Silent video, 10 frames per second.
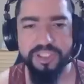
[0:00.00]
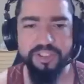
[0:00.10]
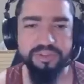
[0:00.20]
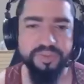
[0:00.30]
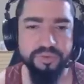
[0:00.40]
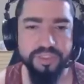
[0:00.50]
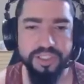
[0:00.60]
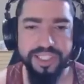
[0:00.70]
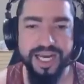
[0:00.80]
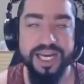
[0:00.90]
Nero
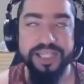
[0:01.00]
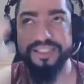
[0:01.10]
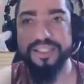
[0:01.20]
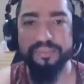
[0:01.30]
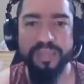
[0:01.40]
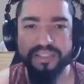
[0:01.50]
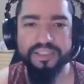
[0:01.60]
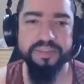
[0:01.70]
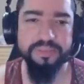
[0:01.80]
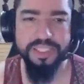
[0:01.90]
dificultando ainda mais
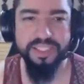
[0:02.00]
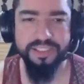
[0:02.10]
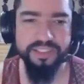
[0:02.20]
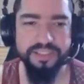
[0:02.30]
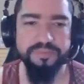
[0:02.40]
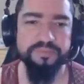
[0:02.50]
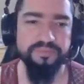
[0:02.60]
eliminar ele.